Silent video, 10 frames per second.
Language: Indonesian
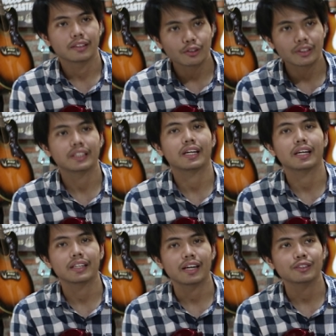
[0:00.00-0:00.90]
Terus
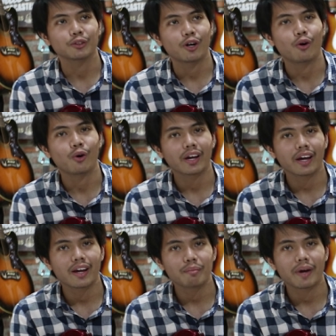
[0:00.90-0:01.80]
gitar-gitarnya juga
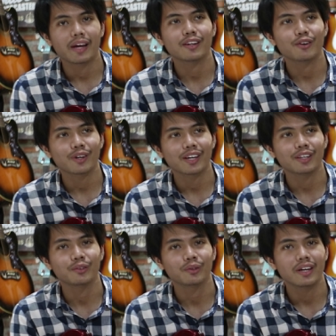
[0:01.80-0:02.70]
oke, mainnya oke
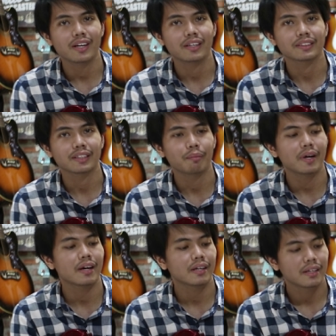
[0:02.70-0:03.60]
juga
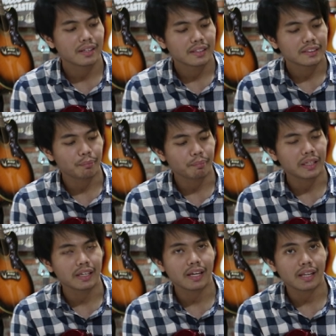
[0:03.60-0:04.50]
sama
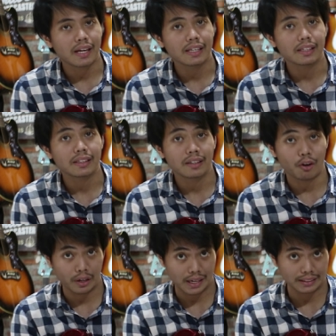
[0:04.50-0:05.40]
sempat lihat ada
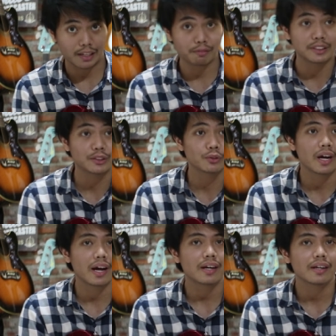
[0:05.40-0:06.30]
orang servis
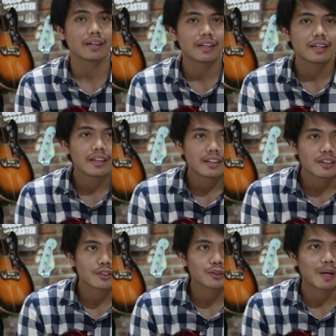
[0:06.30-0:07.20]
juga kan
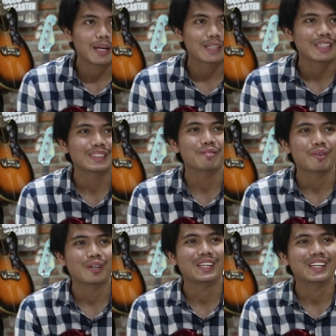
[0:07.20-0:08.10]
terus banyak
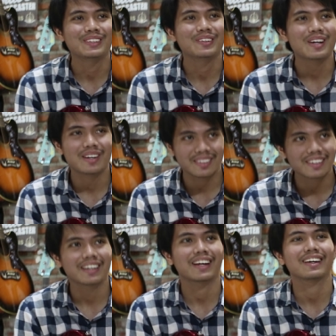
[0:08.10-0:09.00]
testimoninya juga
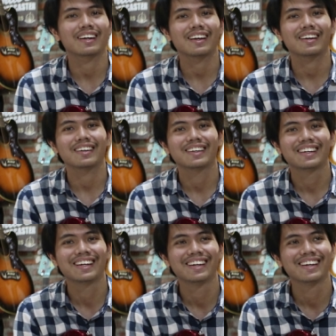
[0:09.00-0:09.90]
keren-keren
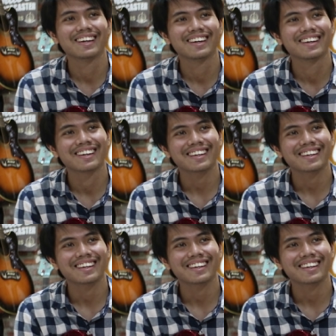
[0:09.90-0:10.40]
ya, ya.